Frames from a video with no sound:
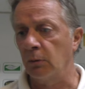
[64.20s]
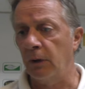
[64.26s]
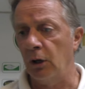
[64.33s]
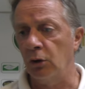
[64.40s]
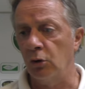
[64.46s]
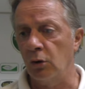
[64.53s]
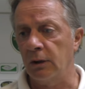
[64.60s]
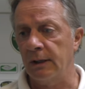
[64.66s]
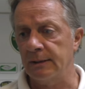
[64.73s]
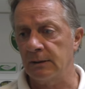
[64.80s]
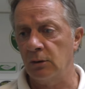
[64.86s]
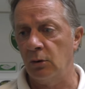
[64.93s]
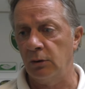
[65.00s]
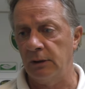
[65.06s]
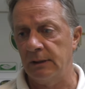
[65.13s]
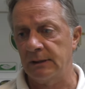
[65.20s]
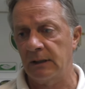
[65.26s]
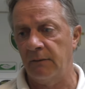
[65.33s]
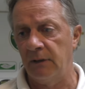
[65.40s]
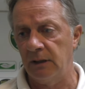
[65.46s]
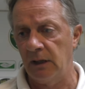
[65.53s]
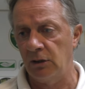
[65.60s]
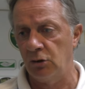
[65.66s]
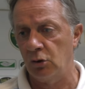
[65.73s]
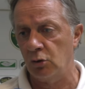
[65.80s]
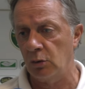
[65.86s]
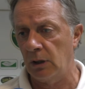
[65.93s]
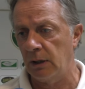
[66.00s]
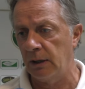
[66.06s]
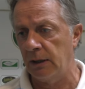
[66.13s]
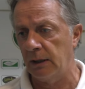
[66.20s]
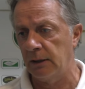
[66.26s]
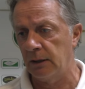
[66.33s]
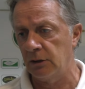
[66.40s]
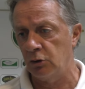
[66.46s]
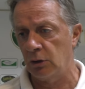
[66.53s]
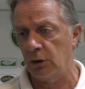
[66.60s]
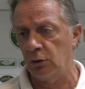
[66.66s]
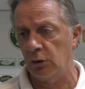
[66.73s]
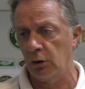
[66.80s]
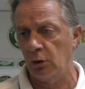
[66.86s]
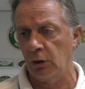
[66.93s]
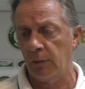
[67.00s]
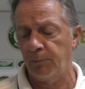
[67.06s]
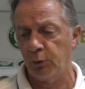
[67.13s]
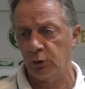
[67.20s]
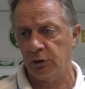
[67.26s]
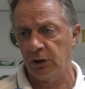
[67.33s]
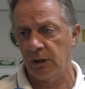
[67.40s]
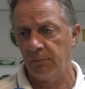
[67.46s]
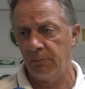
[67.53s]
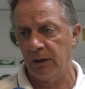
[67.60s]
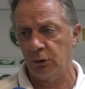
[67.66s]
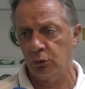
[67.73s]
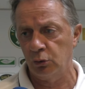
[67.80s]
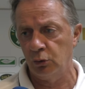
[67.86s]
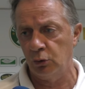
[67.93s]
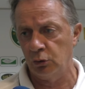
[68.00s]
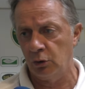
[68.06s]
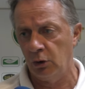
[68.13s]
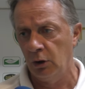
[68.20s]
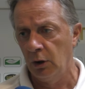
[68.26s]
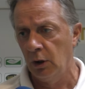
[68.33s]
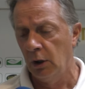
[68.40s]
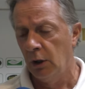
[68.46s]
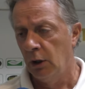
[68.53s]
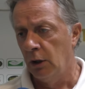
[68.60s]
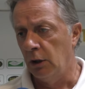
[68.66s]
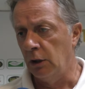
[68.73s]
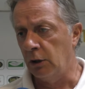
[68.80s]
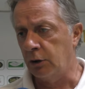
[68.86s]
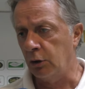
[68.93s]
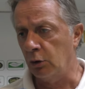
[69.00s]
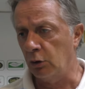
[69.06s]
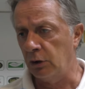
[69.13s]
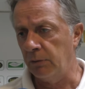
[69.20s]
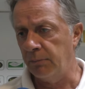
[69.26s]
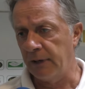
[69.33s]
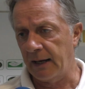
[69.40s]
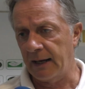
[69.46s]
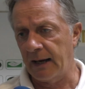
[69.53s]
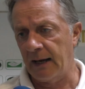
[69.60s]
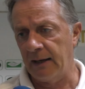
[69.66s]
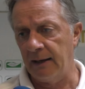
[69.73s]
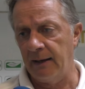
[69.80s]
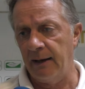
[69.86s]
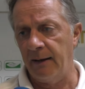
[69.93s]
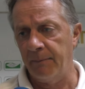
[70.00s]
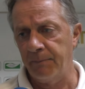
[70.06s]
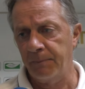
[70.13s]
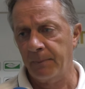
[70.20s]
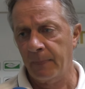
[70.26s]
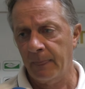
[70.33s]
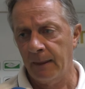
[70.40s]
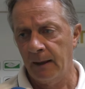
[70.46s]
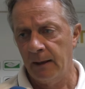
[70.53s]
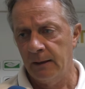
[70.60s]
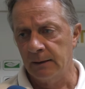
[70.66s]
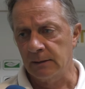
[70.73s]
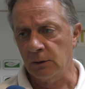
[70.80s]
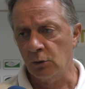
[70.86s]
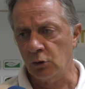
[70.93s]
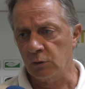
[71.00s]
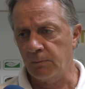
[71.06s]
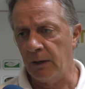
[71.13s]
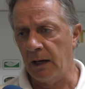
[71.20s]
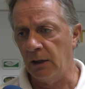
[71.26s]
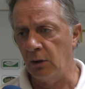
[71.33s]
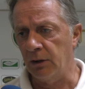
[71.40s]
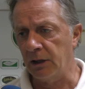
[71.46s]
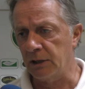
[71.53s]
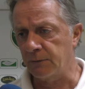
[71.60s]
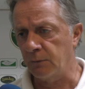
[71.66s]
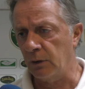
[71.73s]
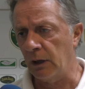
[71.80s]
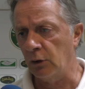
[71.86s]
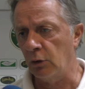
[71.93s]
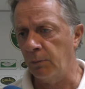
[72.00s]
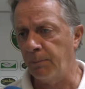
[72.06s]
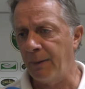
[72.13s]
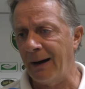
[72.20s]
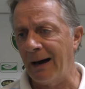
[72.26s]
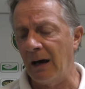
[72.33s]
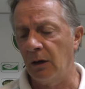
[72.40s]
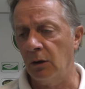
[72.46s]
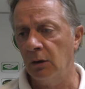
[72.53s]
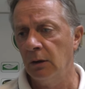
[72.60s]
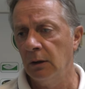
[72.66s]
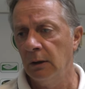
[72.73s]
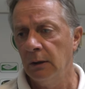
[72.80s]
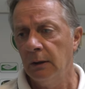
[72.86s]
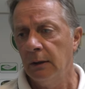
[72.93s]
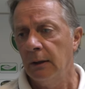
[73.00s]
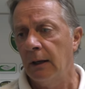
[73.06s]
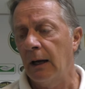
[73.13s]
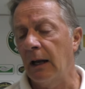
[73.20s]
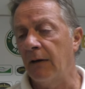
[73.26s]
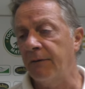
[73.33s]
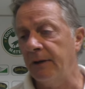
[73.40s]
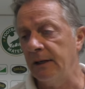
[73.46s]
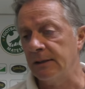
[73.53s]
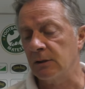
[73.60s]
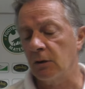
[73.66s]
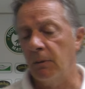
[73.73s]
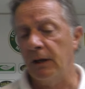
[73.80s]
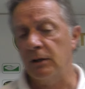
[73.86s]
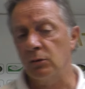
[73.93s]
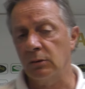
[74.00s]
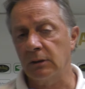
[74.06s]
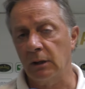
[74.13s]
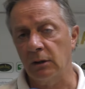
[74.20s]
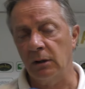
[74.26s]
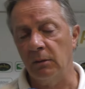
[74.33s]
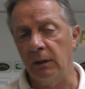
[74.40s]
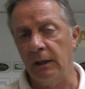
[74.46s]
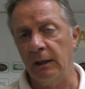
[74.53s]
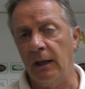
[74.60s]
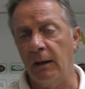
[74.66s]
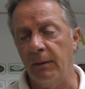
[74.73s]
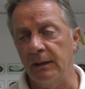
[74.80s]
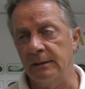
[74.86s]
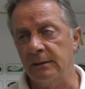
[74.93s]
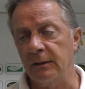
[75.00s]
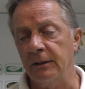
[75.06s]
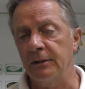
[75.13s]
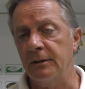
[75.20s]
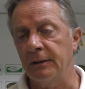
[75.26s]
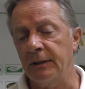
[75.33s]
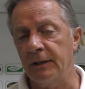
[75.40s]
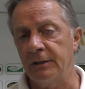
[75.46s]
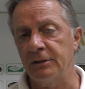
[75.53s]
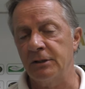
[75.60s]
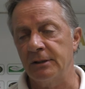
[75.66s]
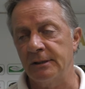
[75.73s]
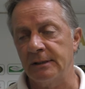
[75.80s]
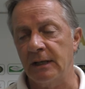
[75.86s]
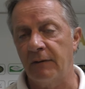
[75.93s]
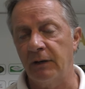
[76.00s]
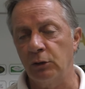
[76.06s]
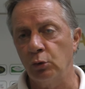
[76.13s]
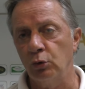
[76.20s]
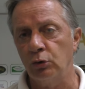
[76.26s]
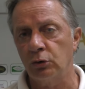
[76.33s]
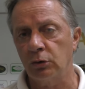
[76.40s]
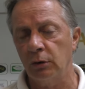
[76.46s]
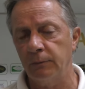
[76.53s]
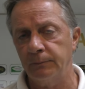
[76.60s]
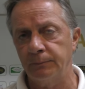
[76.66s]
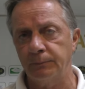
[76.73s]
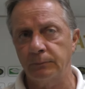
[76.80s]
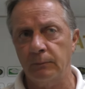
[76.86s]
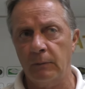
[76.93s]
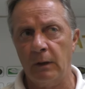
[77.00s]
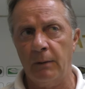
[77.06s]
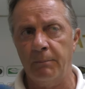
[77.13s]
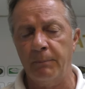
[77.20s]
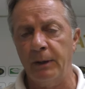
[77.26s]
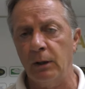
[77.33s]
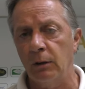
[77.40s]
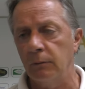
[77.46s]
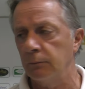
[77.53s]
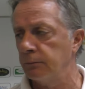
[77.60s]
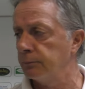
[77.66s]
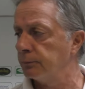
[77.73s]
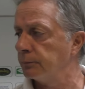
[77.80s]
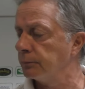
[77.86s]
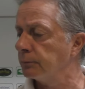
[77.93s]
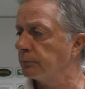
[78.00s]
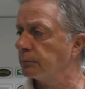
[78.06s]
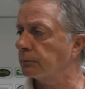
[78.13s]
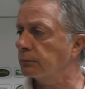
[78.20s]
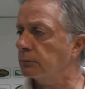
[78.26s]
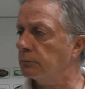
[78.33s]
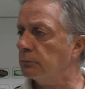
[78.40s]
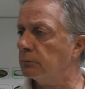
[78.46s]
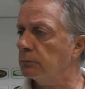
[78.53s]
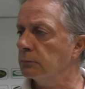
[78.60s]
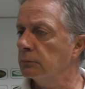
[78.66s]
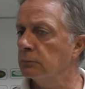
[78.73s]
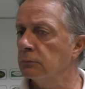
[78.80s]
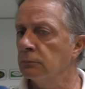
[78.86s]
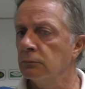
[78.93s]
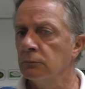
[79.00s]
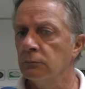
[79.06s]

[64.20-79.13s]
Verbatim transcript: paio di occasioni, il salvataggio sulla linea del giocatore loro a portiere battuto, il tiro di Bragaglia se non sbaglio che ha sfiorato il palo. Alla fine insomma il risultato di parità penso che, che ci stava tutto. Ecco l'esclusione di Napoletano.